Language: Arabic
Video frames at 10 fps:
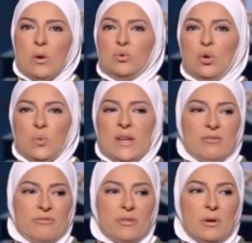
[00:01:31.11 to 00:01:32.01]
والموضوع
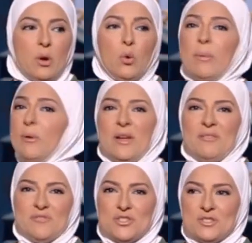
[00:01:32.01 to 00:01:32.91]
آه. وقف هو ما
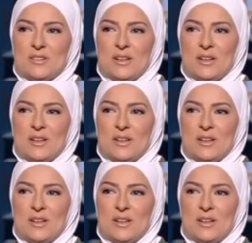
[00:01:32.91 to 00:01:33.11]
وقفش